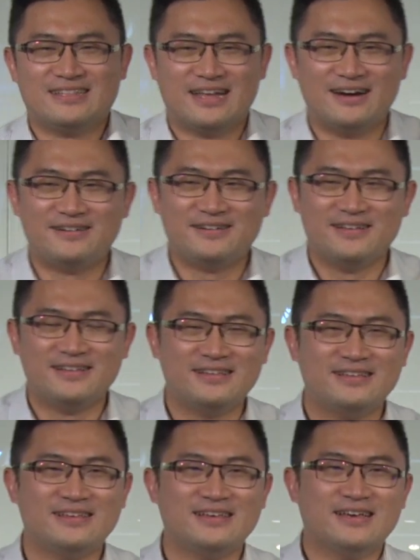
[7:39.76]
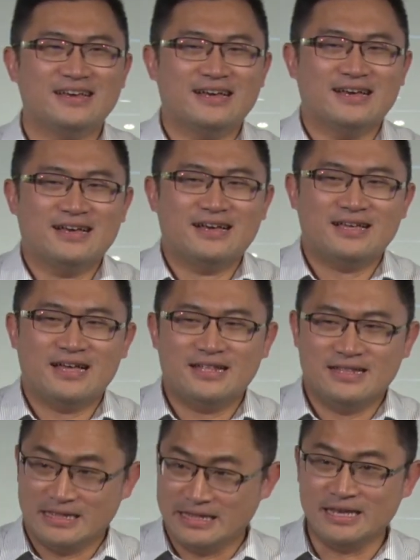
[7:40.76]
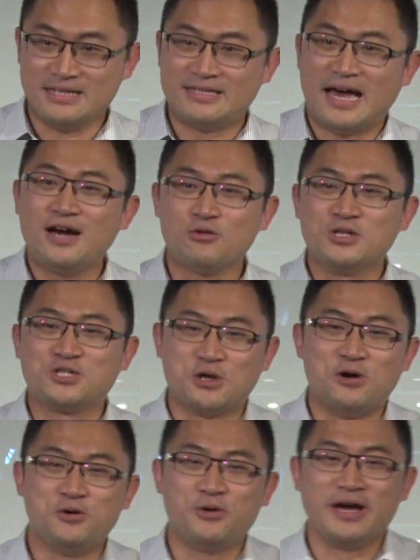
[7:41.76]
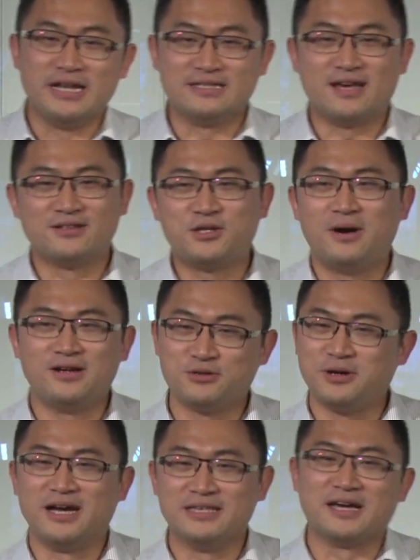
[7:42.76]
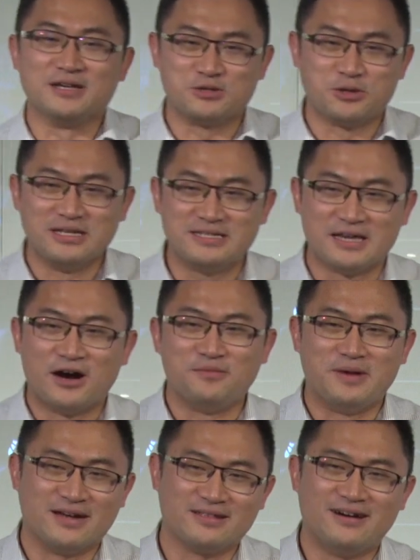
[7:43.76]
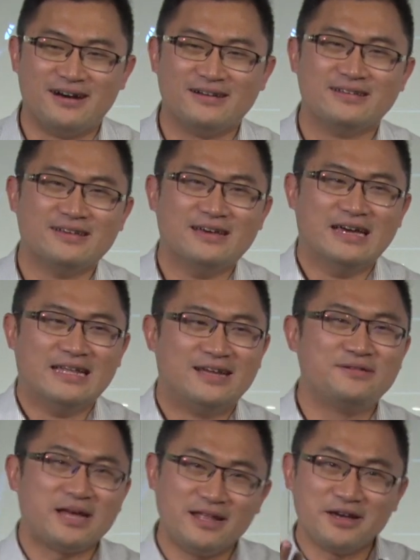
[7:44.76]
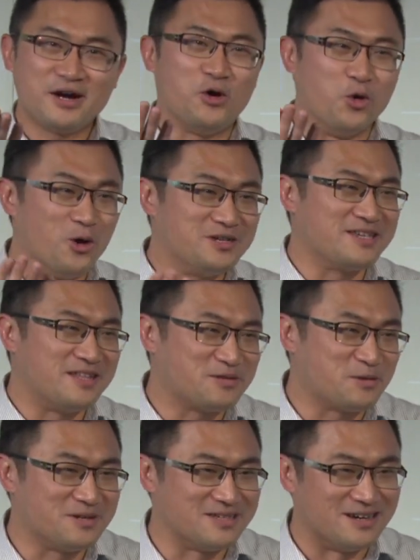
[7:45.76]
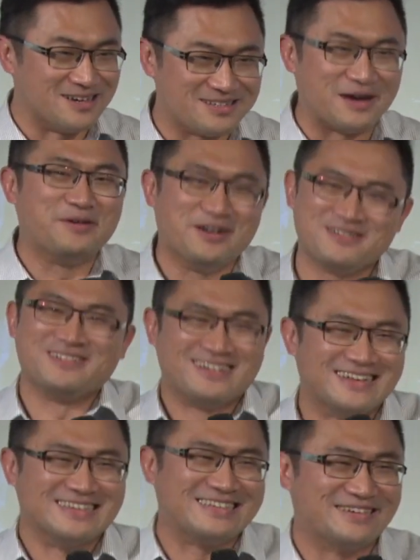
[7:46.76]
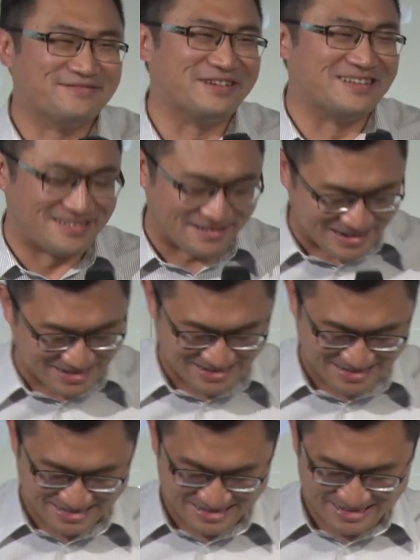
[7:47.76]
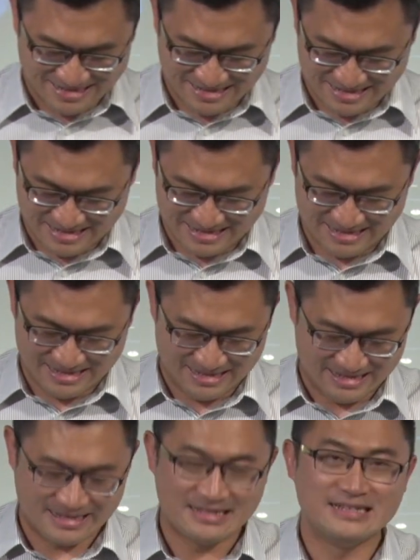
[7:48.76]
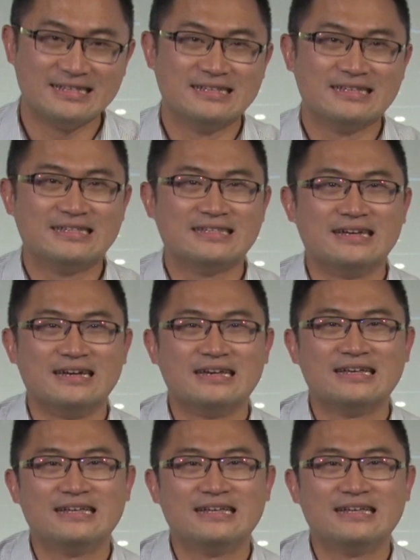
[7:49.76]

然后，你参加过周会，你知道通常就会很想睡觉嘛，哈。他说看到一个活着的作者，小朋友就会很兴奋，对。对，对。